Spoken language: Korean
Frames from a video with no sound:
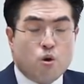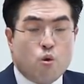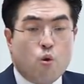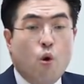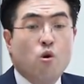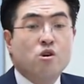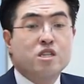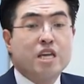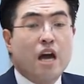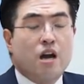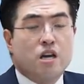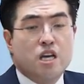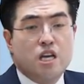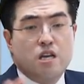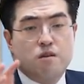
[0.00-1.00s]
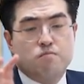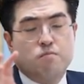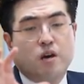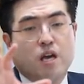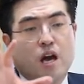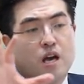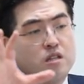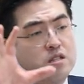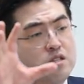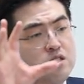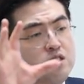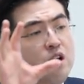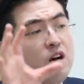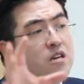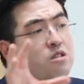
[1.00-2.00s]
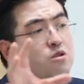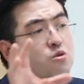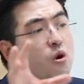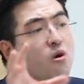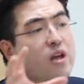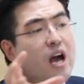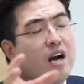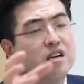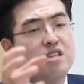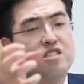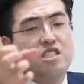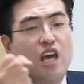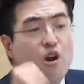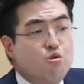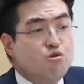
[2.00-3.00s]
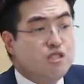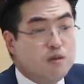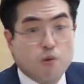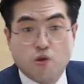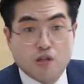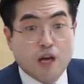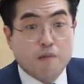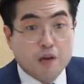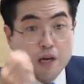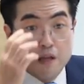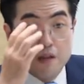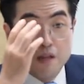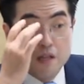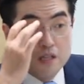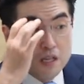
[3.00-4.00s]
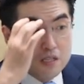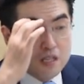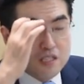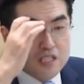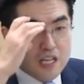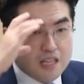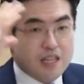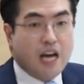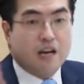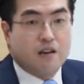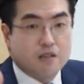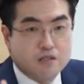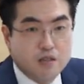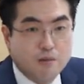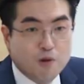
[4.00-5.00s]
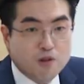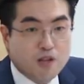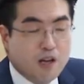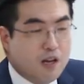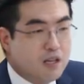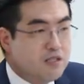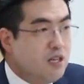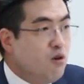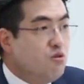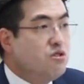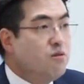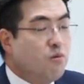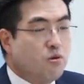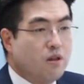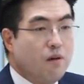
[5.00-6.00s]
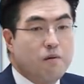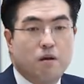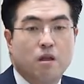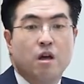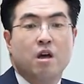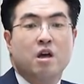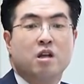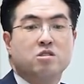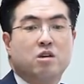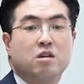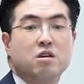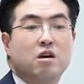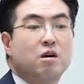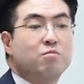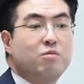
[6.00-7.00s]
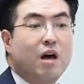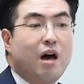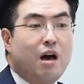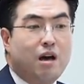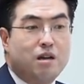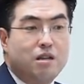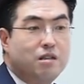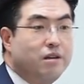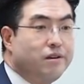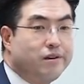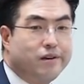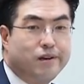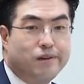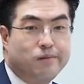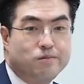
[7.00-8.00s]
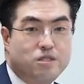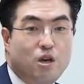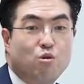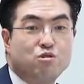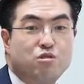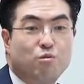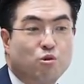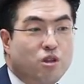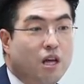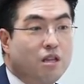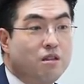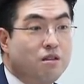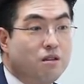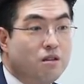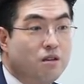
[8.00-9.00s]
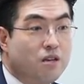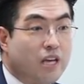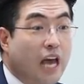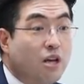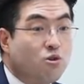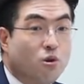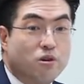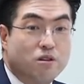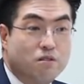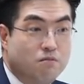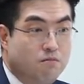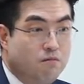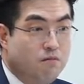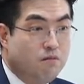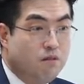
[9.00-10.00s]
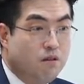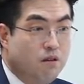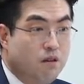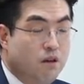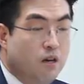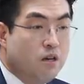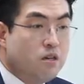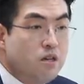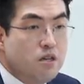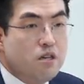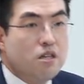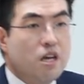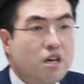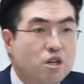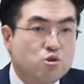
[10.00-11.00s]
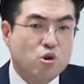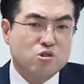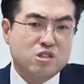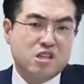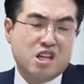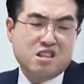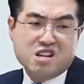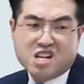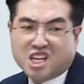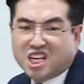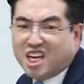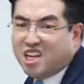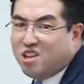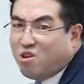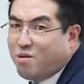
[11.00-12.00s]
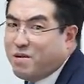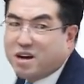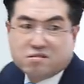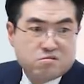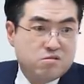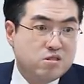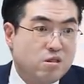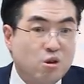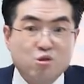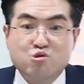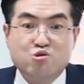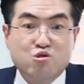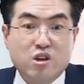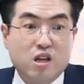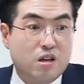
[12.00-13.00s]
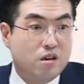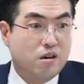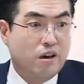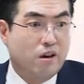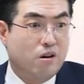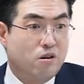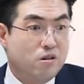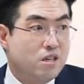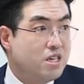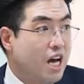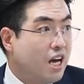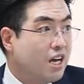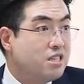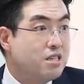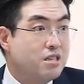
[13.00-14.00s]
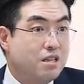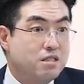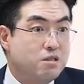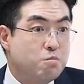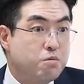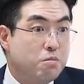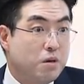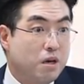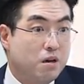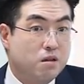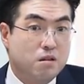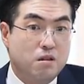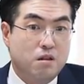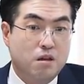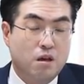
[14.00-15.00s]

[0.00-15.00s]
공략 이 뭐야? 적 토량을 채우지 못하면 6시에 딱 저못 때려가 채우지 못하면 저녁 없다 이래 되는 거예요 채우지 못한 갱도는. 그러니까 조선인들끼리도 막 서로 죽이는 거예요. 약해졌다 싶으면.